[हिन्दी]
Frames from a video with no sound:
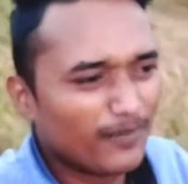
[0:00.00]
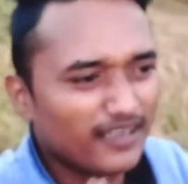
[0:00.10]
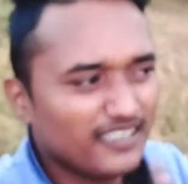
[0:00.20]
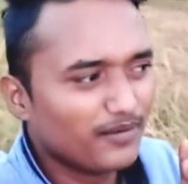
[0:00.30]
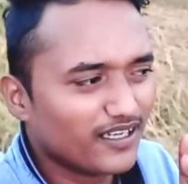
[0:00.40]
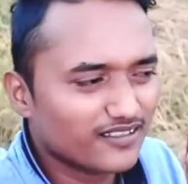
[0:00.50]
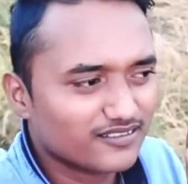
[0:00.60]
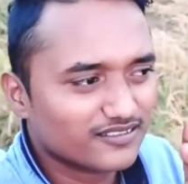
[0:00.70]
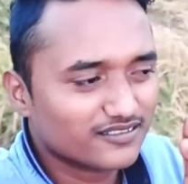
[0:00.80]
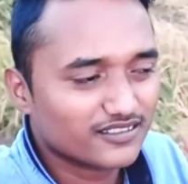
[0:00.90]
डिस्टर्ब करने वाली है
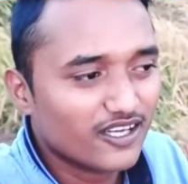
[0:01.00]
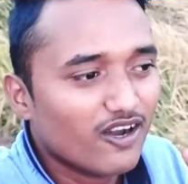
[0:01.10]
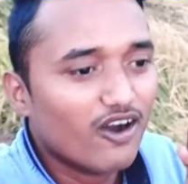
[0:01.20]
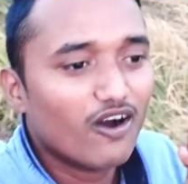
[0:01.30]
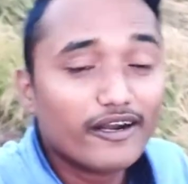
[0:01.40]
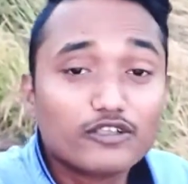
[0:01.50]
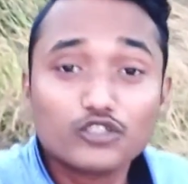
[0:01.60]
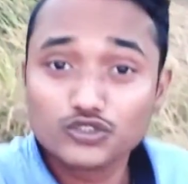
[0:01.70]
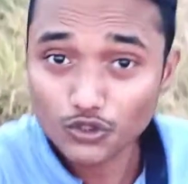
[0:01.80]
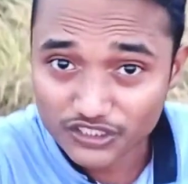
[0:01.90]
मगर ऐसा करके
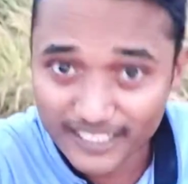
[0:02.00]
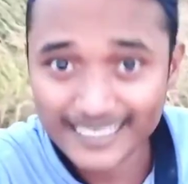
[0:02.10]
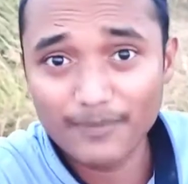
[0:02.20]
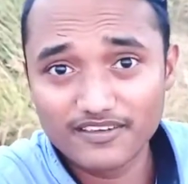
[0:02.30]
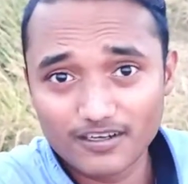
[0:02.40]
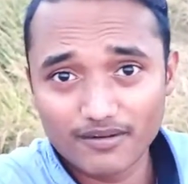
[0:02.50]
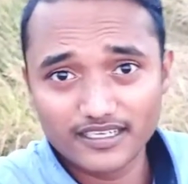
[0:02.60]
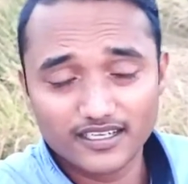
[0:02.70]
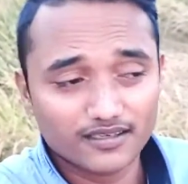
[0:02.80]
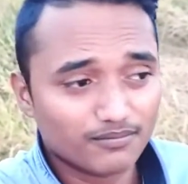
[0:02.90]
और इनको सोचने का भी
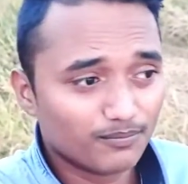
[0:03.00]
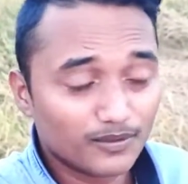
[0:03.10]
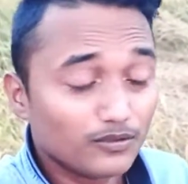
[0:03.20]
डिस्टर्ब नहीं है